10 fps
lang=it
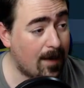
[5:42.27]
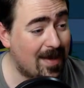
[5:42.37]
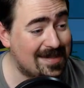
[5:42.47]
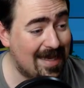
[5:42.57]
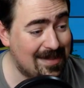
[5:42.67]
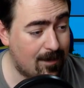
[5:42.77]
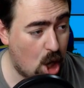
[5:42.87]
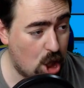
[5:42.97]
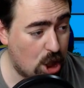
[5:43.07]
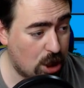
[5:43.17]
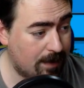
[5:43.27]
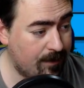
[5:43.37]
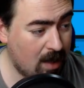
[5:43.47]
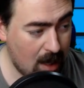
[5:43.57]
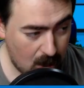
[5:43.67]
abbastanza bene.
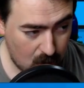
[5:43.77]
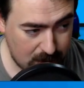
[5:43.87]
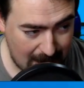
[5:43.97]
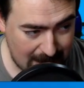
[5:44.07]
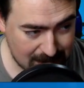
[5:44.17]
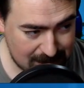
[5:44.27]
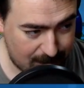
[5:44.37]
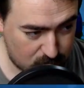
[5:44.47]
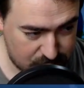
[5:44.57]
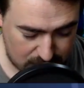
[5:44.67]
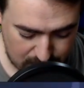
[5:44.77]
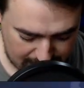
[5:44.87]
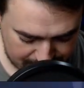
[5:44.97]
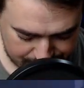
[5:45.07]
Ok, si prosegue.